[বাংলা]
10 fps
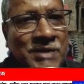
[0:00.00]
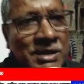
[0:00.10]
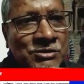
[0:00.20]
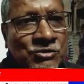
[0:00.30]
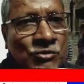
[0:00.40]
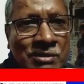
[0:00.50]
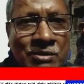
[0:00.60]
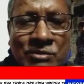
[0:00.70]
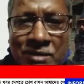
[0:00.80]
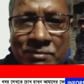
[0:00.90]
চাই যে সৌরভ
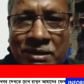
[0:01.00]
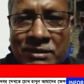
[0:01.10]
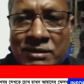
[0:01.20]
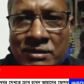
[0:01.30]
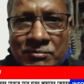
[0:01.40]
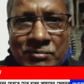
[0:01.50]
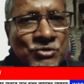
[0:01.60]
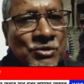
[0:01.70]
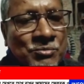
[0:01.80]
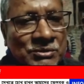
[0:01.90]
গাঙ্গুলি আবার
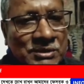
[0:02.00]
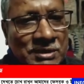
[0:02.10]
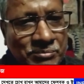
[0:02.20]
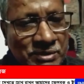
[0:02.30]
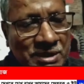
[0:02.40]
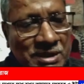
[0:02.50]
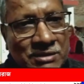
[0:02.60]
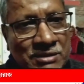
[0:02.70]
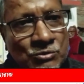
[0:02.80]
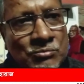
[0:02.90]
মানুষের মধ্যে ফিরে এসে
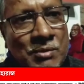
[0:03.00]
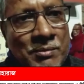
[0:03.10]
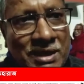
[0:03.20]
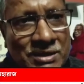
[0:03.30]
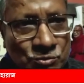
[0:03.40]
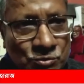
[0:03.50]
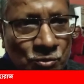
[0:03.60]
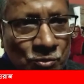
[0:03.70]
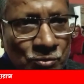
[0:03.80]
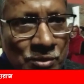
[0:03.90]
নতুনভাবে কাজ শুরু
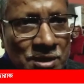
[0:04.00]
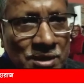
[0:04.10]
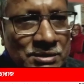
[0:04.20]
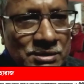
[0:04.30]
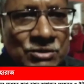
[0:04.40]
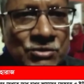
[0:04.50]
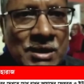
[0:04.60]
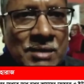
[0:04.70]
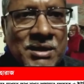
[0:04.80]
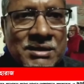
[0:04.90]
করুক সেই জন্য
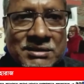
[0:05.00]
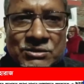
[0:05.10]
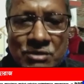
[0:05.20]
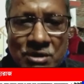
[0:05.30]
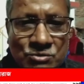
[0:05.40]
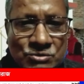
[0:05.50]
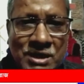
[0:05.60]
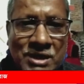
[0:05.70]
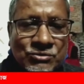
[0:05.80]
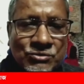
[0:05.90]
আমরা আজকে যোগ্যানুষ্ঠানের
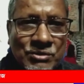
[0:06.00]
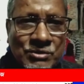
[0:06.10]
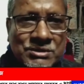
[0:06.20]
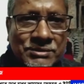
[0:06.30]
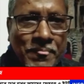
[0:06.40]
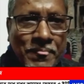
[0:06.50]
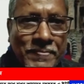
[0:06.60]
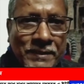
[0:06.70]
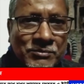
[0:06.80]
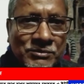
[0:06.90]
আয়োজন করেছি
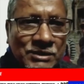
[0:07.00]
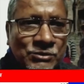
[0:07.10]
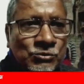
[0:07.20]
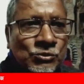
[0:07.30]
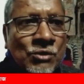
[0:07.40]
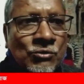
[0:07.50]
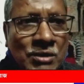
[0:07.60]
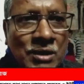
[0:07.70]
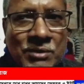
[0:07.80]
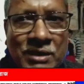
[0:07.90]
এবং দ্রুত আরোগ্য
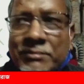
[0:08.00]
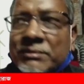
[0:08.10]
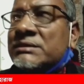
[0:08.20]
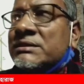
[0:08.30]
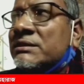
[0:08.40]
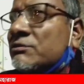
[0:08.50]
কামনায় আমাদের যে